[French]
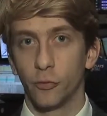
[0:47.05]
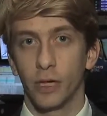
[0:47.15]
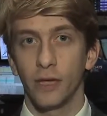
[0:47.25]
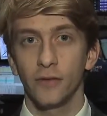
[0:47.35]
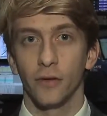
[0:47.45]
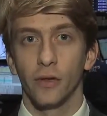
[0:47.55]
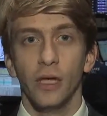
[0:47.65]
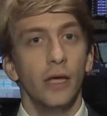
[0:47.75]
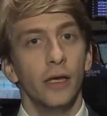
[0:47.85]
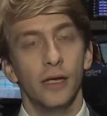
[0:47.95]
concrète.
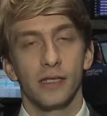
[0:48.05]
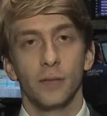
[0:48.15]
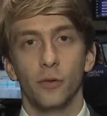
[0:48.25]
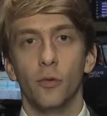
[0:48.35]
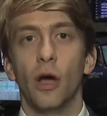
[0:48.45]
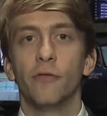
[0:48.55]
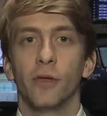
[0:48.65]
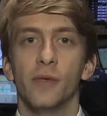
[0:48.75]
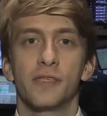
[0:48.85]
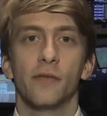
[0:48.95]
Il a simplement
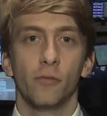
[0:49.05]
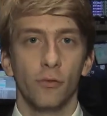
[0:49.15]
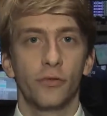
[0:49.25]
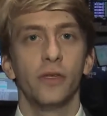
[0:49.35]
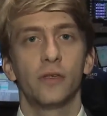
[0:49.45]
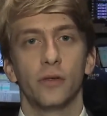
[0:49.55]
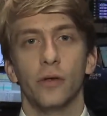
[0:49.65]
affirmé sa volonté